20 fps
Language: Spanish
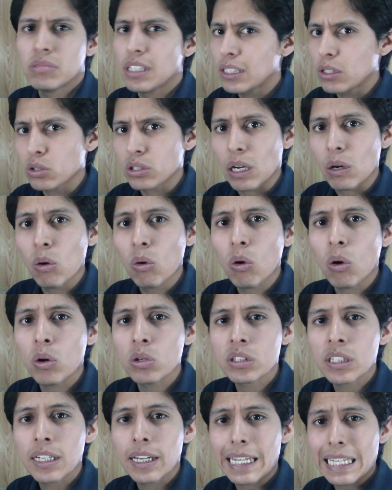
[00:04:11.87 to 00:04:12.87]
dándose
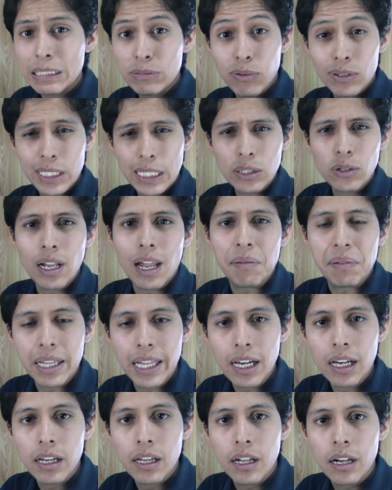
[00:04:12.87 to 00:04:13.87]
lujos y disfrutando de la
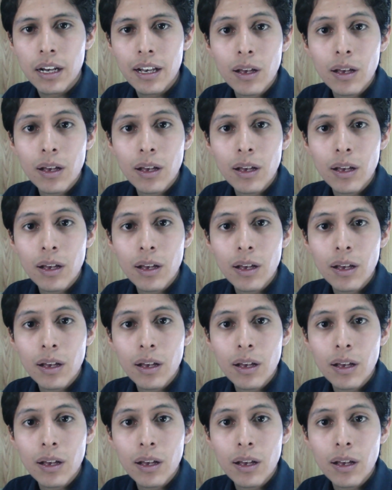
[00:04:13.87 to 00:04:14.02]
vida,